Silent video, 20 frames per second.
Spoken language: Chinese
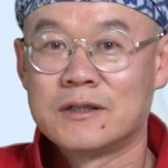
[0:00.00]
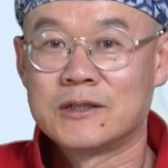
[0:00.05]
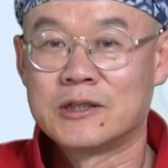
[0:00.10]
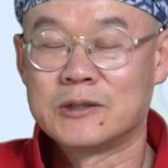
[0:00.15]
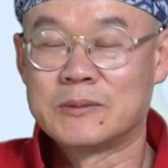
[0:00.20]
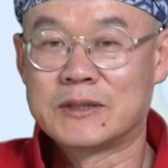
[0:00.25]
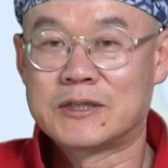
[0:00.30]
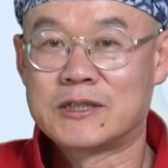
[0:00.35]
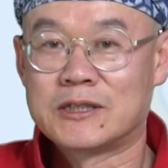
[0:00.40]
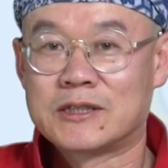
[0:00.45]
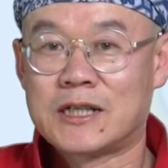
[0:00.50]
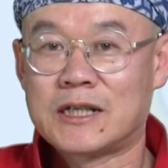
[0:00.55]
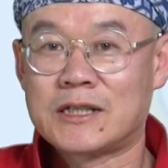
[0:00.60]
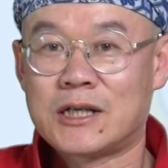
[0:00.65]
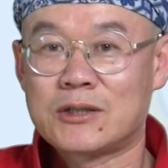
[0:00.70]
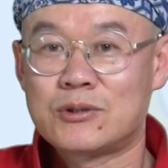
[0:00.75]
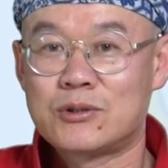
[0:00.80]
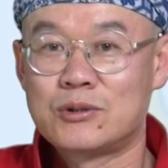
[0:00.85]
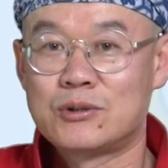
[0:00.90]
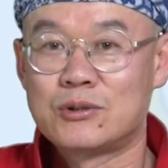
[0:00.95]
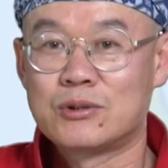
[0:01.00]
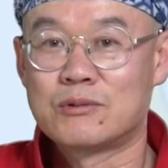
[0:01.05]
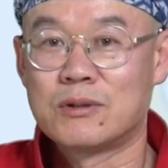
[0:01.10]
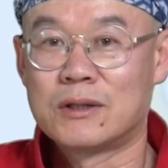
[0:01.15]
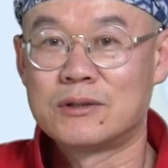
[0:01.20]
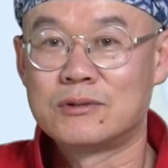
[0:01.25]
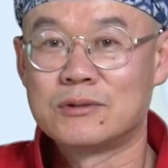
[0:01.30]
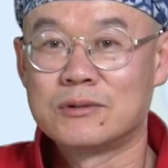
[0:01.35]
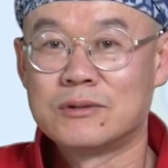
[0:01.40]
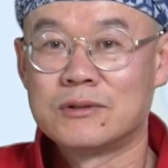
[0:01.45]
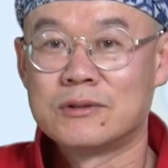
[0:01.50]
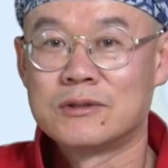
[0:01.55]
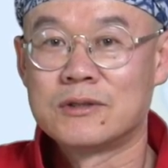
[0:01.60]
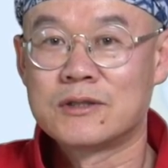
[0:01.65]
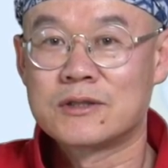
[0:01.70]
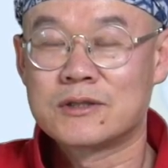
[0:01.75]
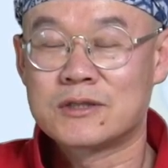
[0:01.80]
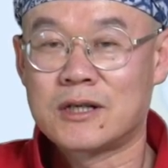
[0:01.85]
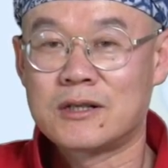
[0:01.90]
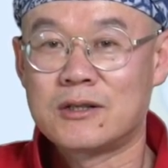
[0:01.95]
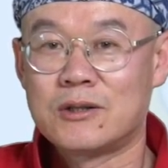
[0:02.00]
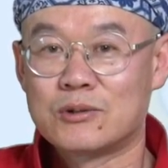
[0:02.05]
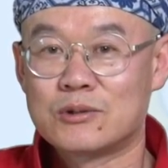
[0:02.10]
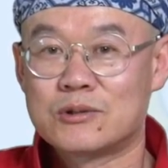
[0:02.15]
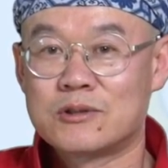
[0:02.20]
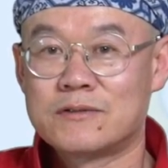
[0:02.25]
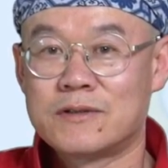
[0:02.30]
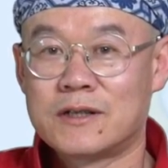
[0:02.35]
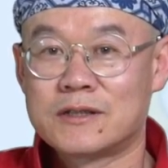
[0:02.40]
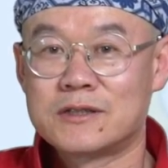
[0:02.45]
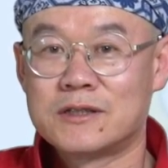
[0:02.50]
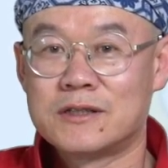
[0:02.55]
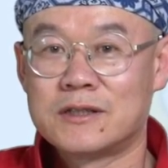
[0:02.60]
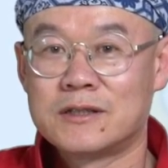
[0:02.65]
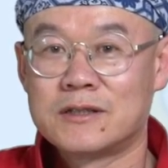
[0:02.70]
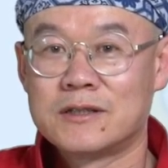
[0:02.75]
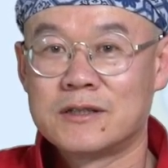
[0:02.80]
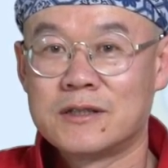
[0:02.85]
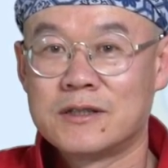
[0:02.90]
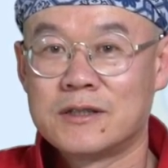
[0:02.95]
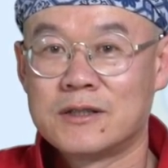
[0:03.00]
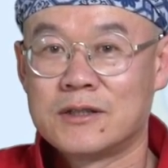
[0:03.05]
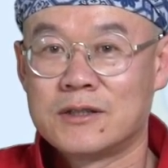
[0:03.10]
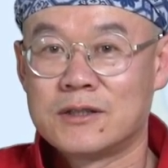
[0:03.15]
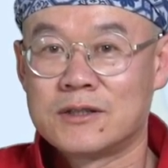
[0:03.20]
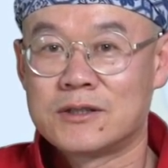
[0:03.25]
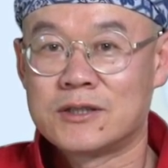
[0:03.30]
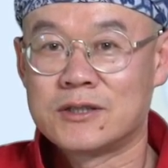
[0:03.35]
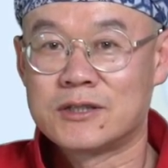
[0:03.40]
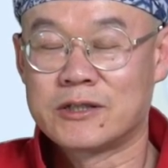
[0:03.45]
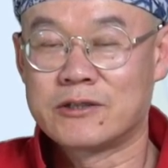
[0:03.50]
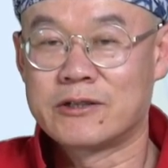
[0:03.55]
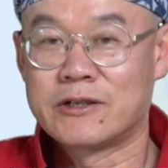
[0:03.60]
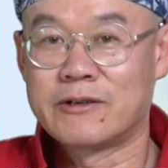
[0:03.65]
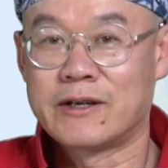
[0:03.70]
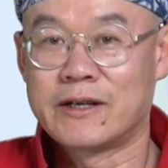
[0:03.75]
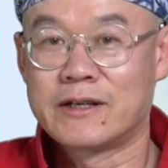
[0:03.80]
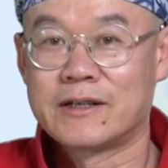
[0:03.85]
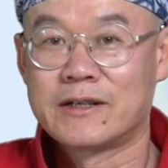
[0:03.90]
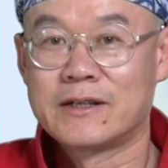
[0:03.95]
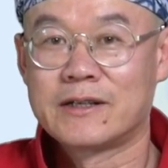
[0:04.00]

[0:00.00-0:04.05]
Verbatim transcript: 那么，请大家继续关注张口说房车，谢谢各位。